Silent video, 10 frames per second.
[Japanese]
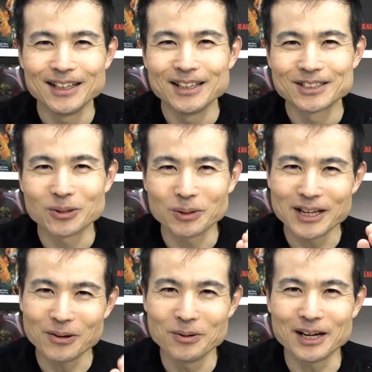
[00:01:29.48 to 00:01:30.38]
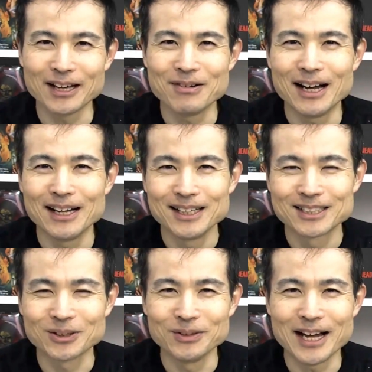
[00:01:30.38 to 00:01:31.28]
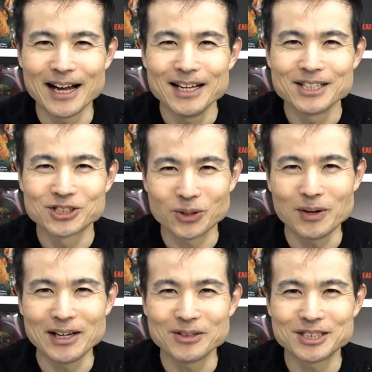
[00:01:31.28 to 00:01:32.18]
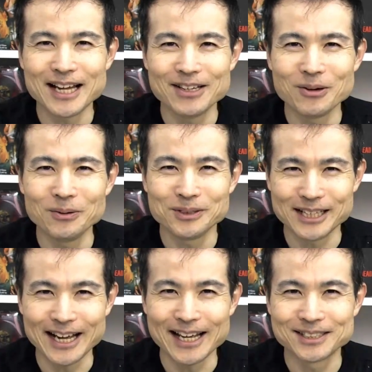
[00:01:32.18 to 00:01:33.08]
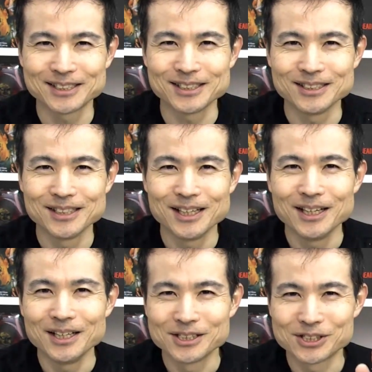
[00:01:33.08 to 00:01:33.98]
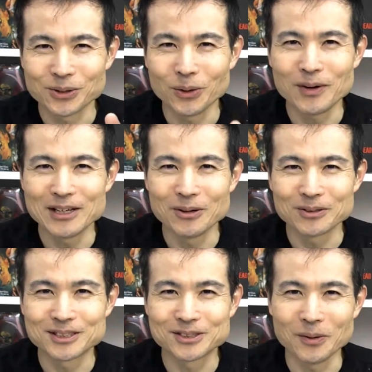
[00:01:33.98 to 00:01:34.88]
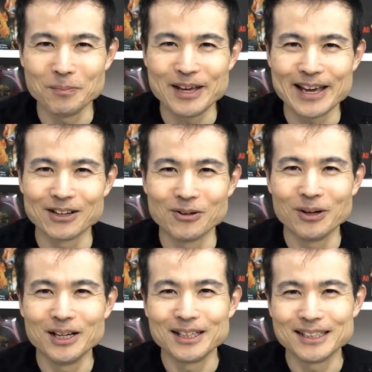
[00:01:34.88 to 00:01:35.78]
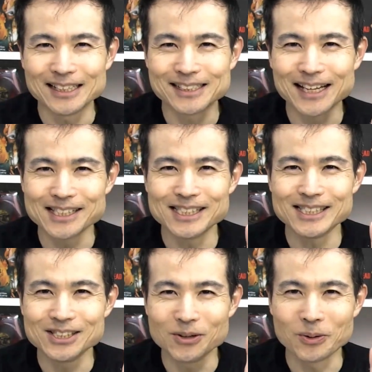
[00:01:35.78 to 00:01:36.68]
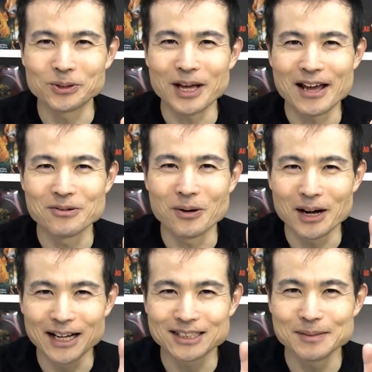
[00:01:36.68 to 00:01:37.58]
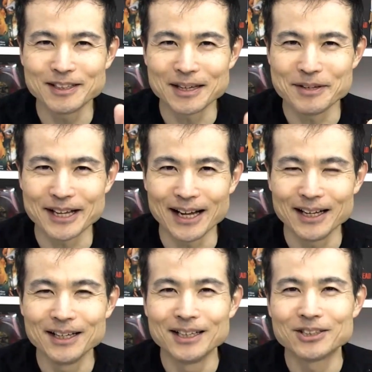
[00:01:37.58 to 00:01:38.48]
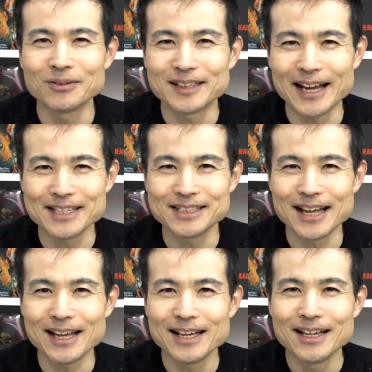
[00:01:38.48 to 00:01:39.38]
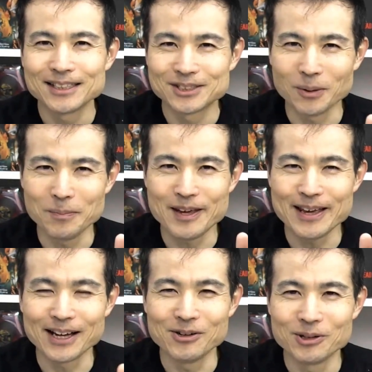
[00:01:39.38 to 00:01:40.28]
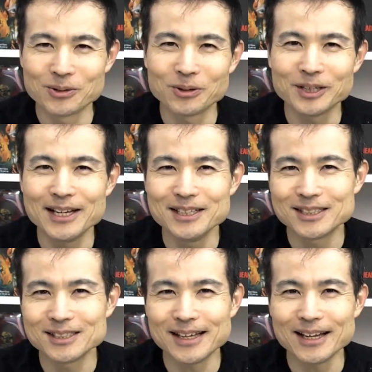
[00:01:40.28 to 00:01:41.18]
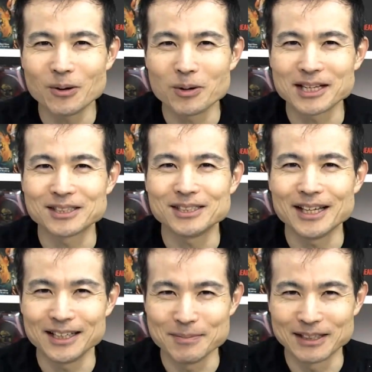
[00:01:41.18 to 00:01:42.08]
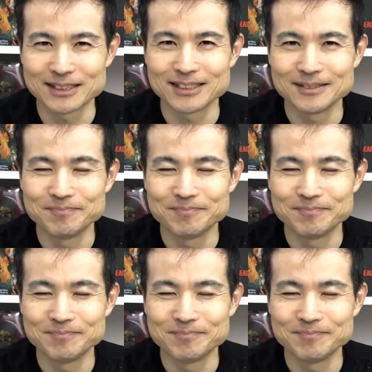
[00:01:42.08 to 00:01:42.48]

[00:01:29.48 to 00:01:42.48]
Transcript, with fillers: そこで今回はそんな昭和の時代を振り返りつつ、昭和のゾンビ映画の懐かしい予告編を集めてみたと題して、ゾンビ映画の予告編について考察していきます。